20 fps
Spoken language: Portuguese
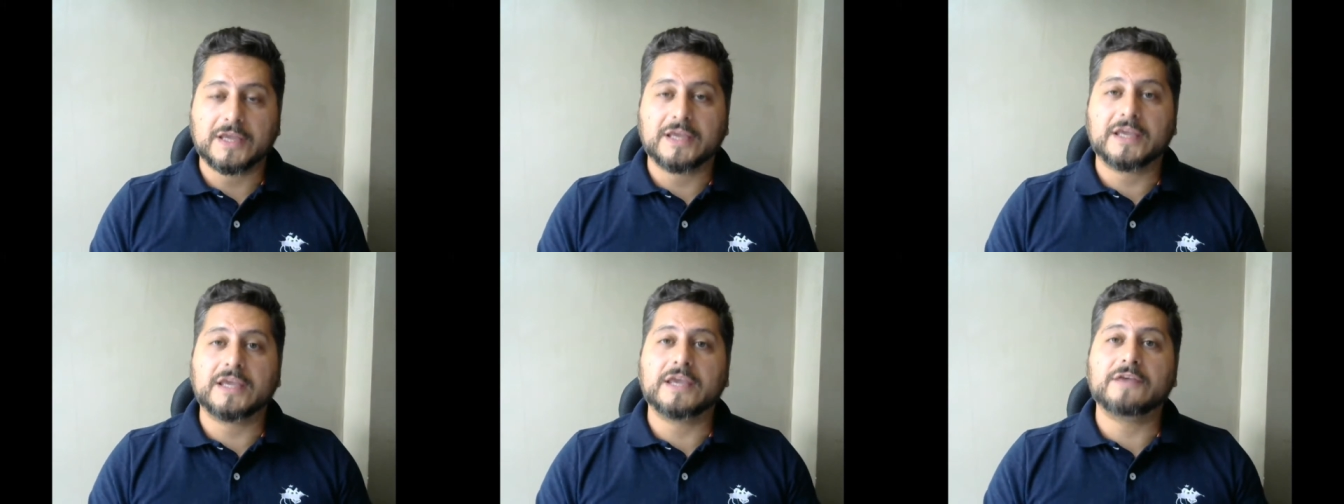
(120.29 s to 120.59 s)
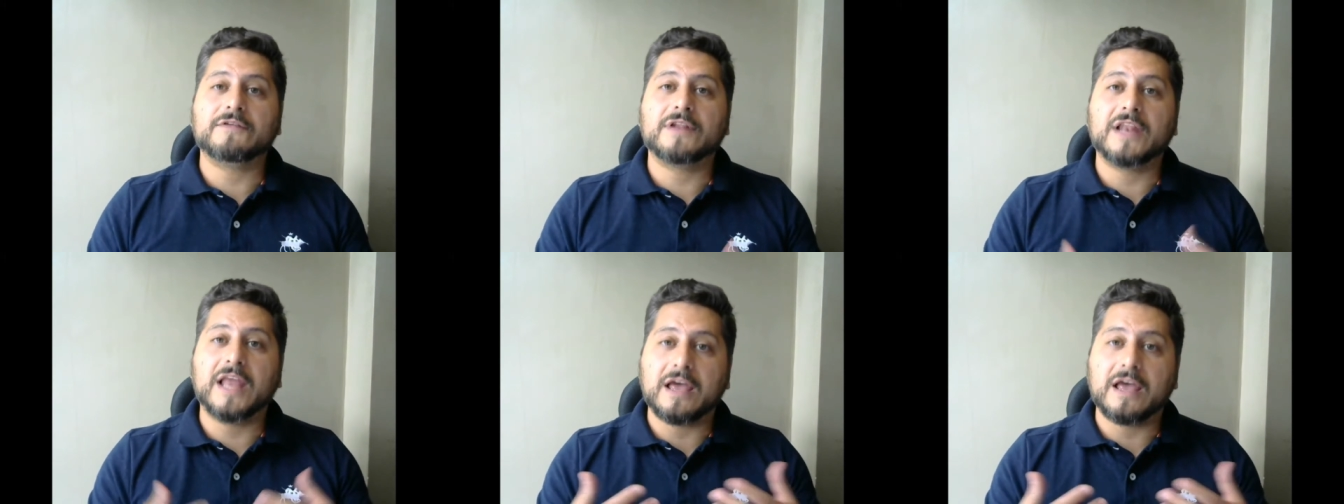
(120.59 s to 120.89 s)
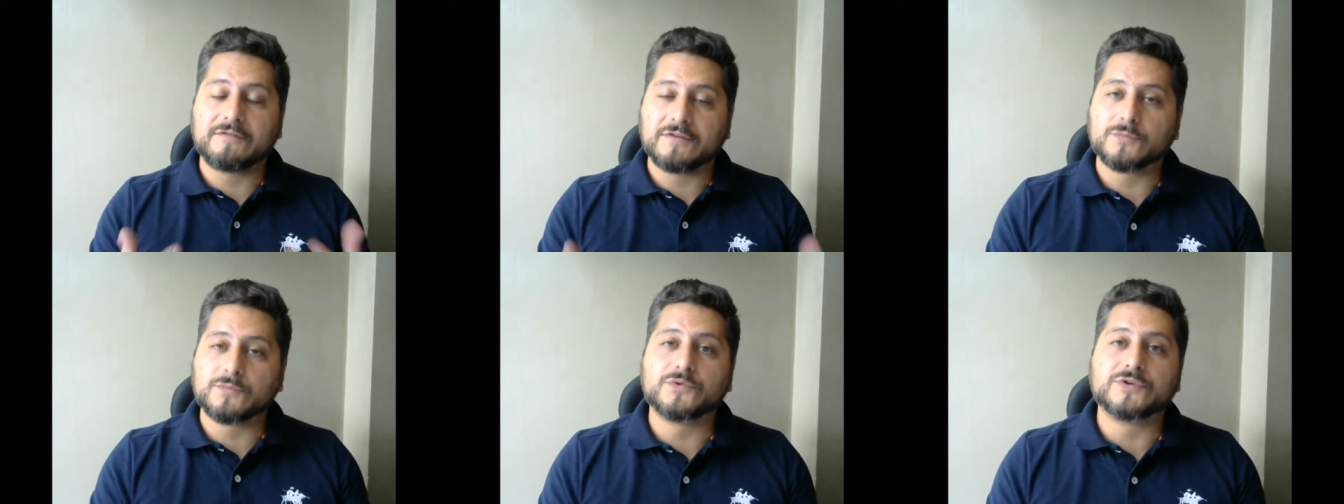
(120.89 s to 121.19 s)
que
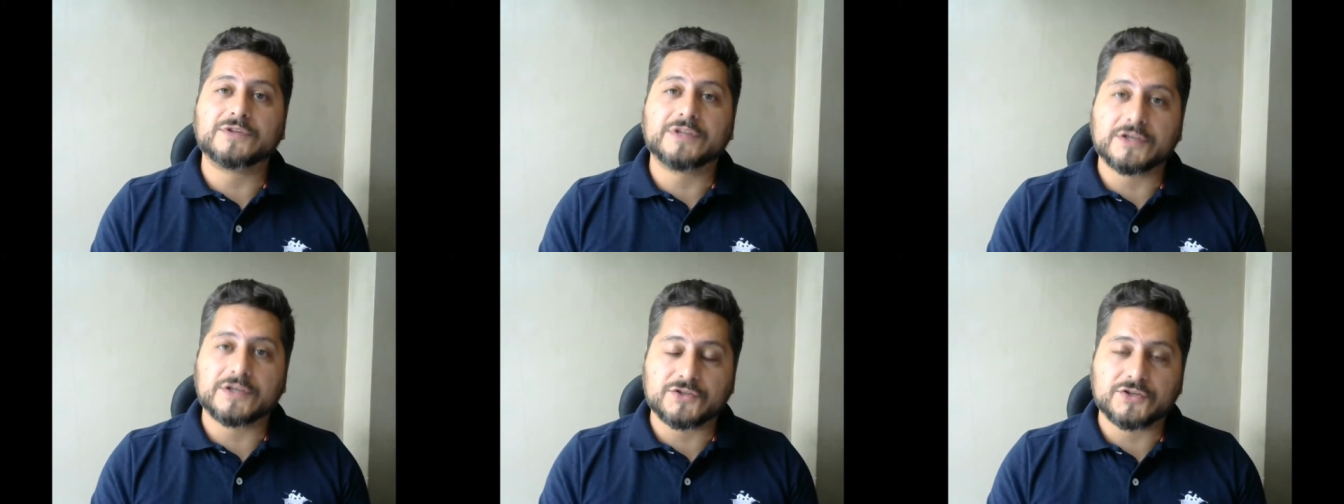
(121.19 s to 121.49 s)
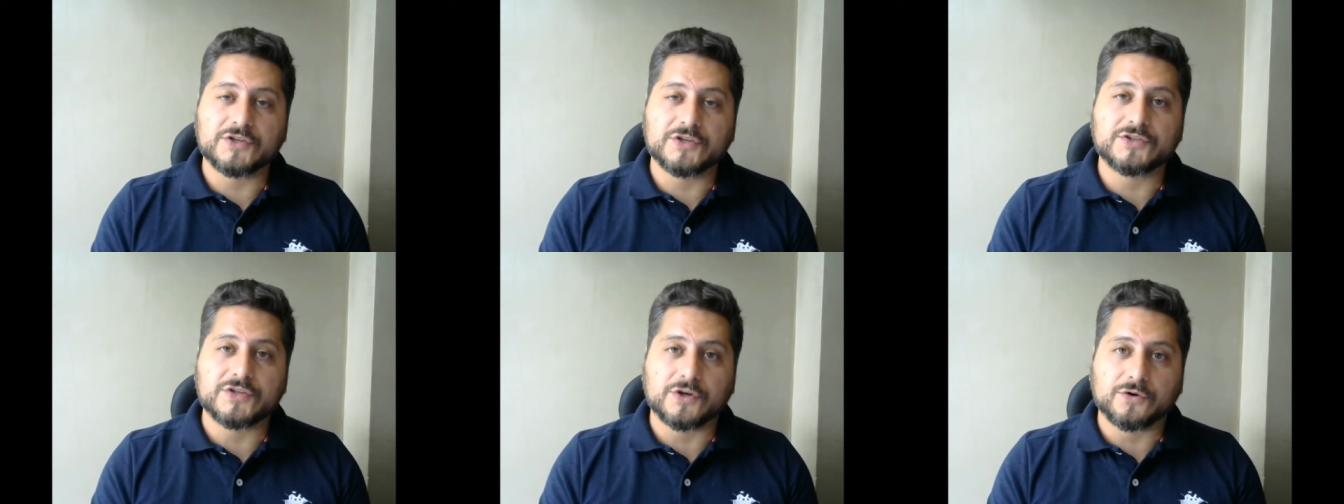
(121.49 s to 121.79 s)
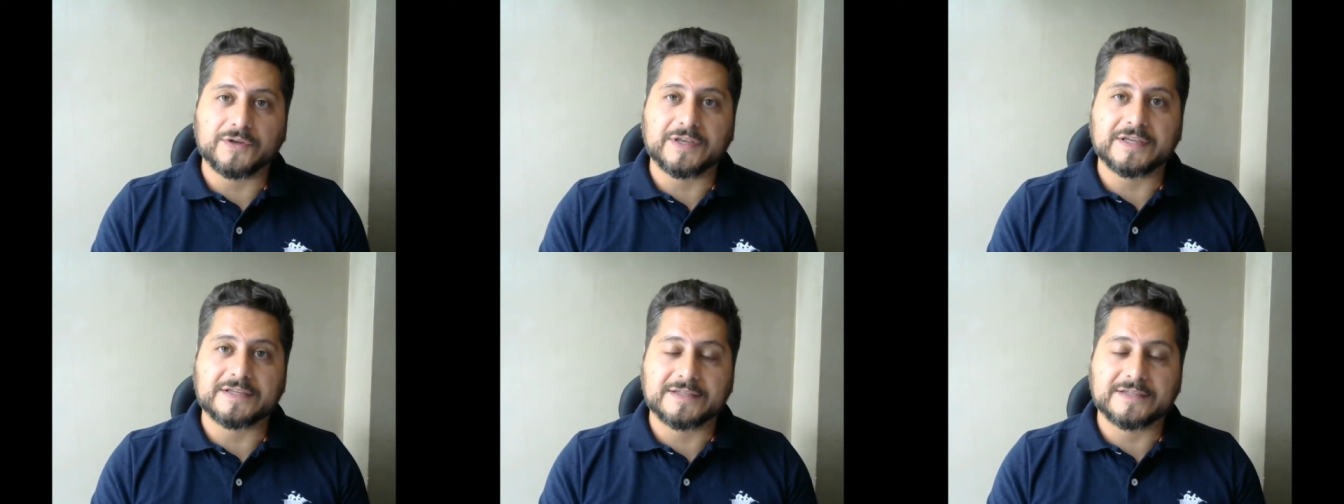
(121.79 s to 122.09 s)
leva muita gente a
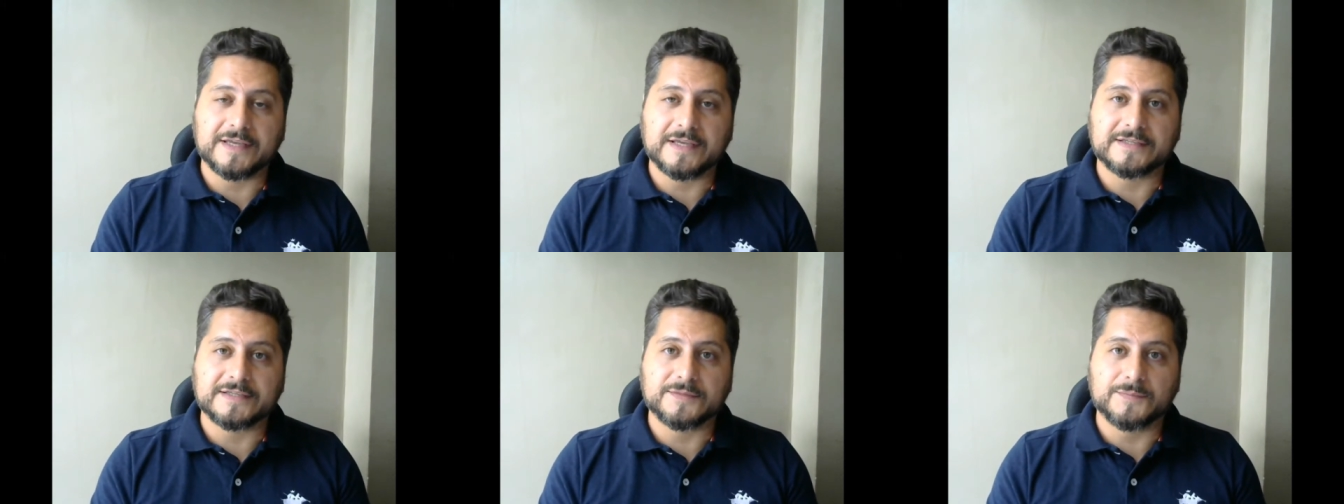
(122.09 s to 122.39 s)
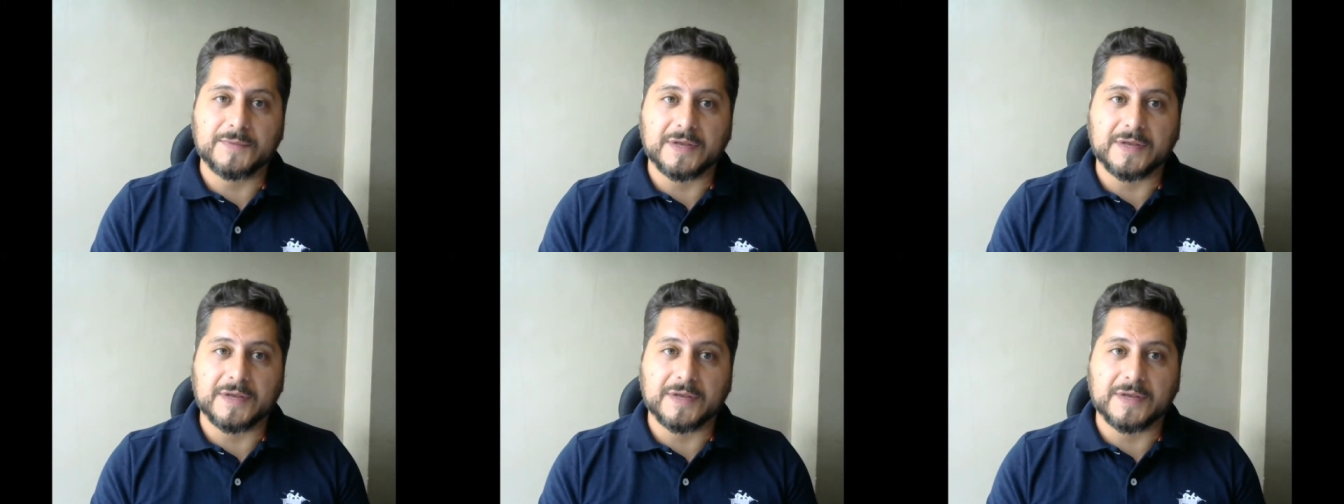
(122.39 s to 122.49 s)
conhecer esse